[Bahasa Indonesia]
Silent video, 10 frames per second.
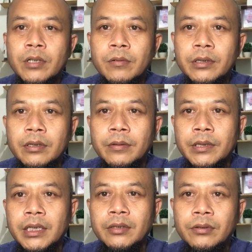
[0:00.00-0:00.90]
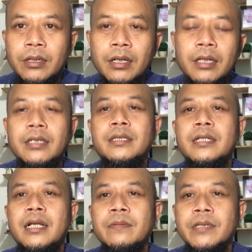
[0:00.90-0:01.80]
warahmatullahi wabarakatuh
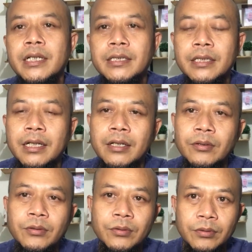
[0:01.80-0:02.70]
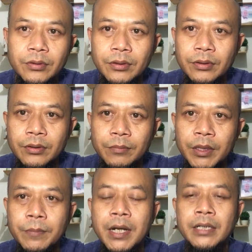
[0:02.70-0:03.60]
Salam sehat selalu untuk
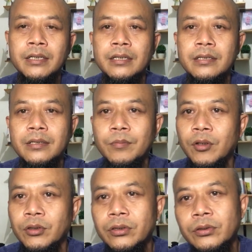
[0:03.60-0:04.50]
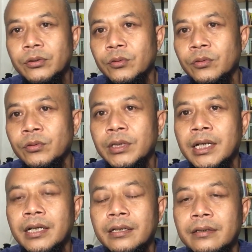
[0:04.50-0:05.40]
Bill Bangers, bosku
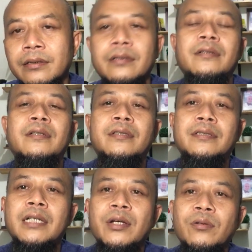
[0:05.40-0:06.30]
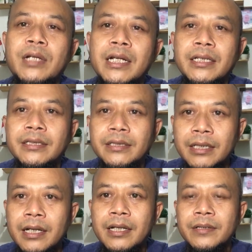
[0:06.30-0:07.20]
dan cangkrukan
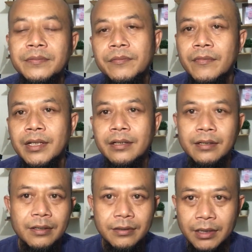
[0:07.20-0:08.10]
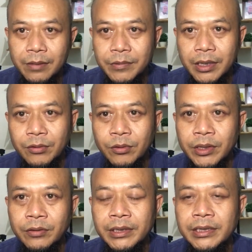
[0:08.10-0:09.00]
Indonesia. Salam sehat untuk
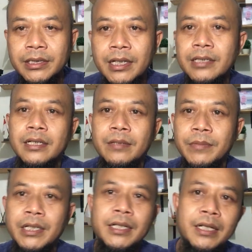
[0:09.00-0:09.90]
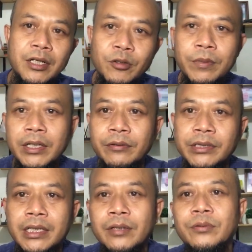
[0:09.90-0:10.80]
Indonesia, salam bela negara, yuk bela
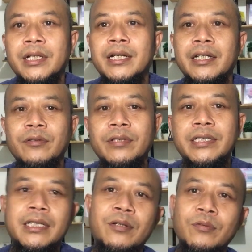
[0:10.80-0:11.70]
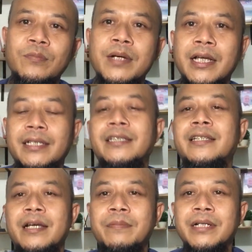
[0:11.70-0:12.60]
Indonesia aku karena Indonesia rumah
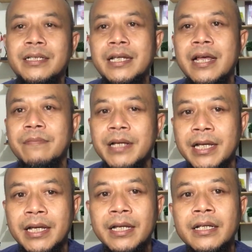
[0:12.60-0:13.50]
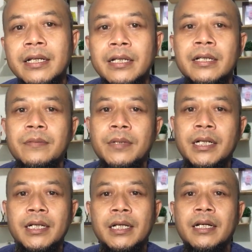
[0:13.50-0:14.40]
kita bersama.
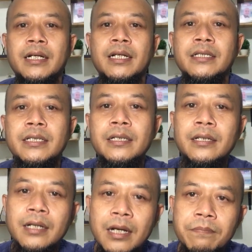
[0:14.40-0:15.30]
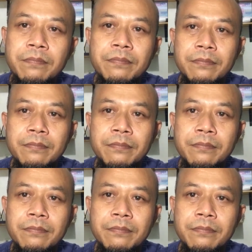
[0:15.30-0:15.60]
Bela negara adalah sikap